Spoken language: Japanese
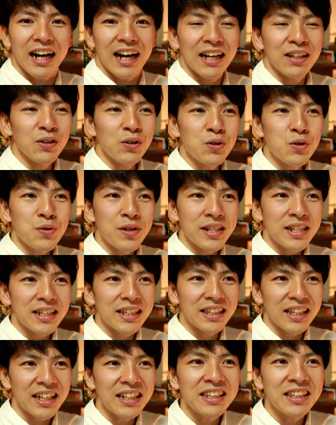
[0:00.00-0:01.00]
あの上に
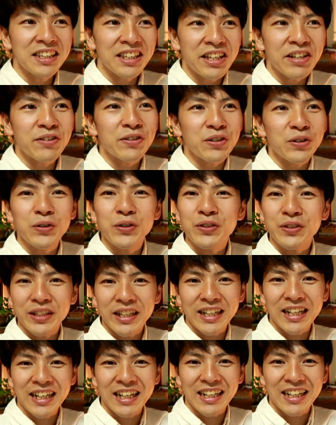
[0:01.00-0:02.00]
立ってるよう
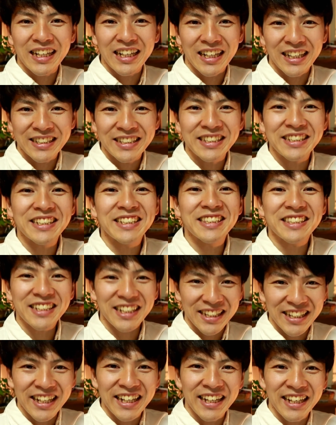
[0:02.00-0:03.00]
な感じです
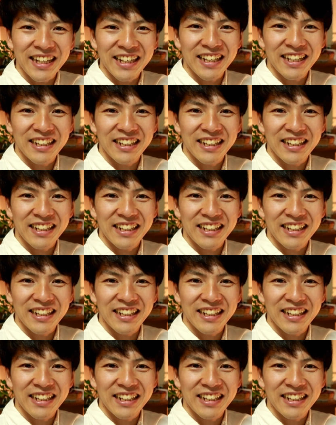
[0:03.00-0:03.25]
かね。